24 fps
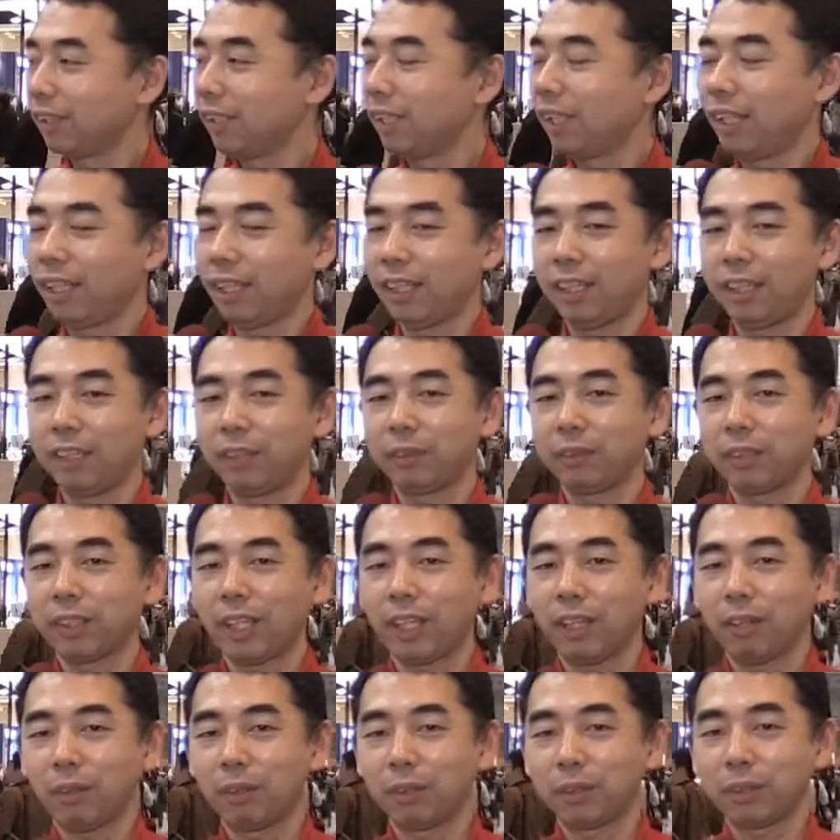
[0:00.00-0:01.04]
え
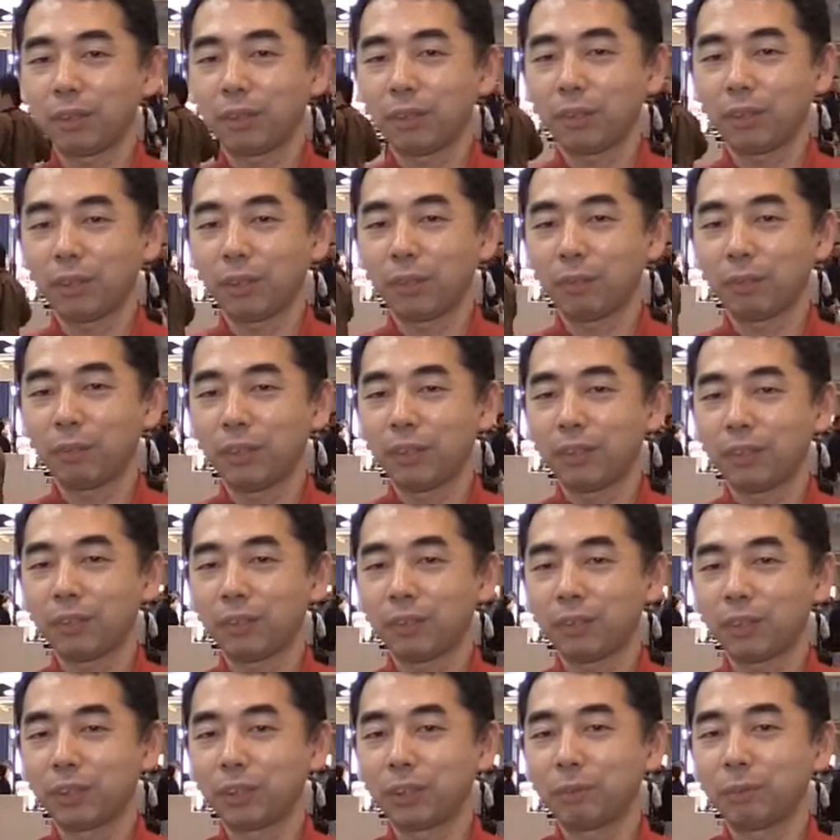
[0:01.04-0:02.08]
4K 放送用
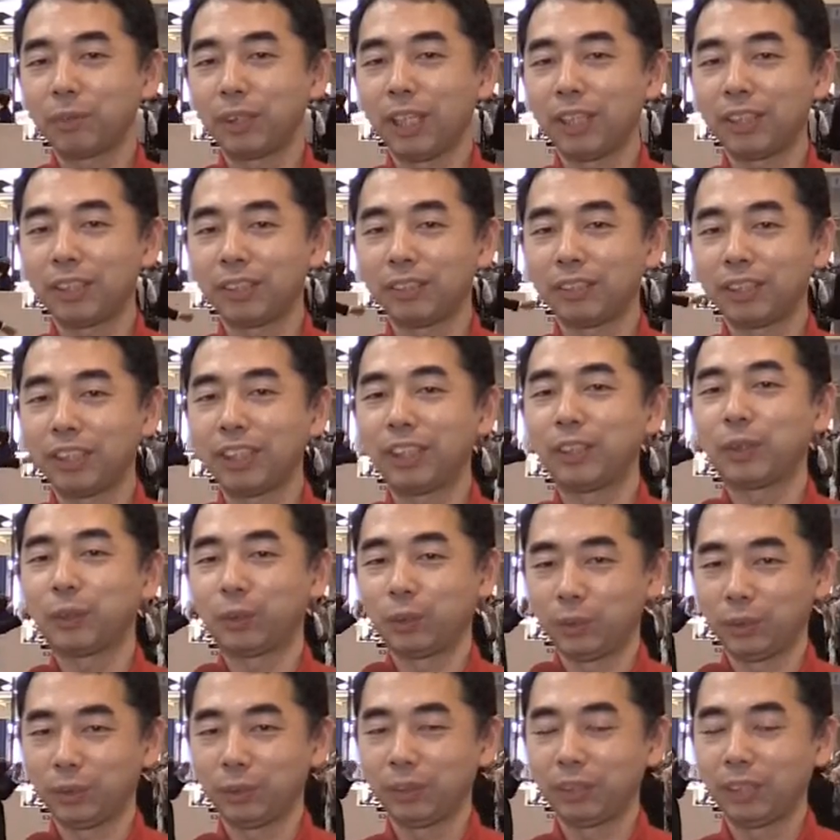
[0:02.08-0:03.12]
フィールドズームレンズ2機種
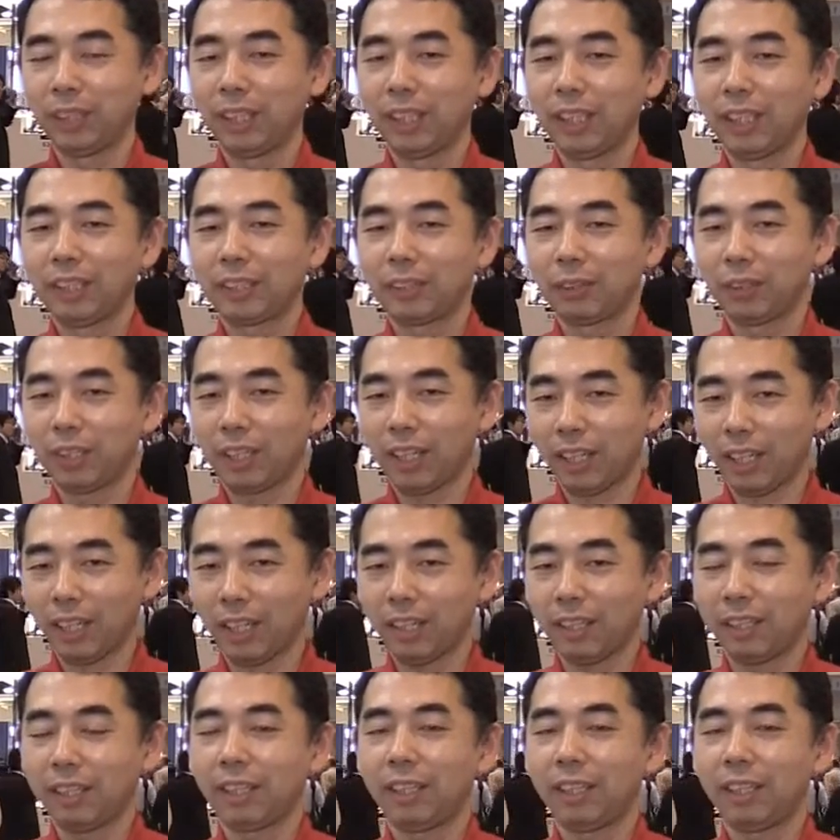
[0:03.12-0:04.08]
それから、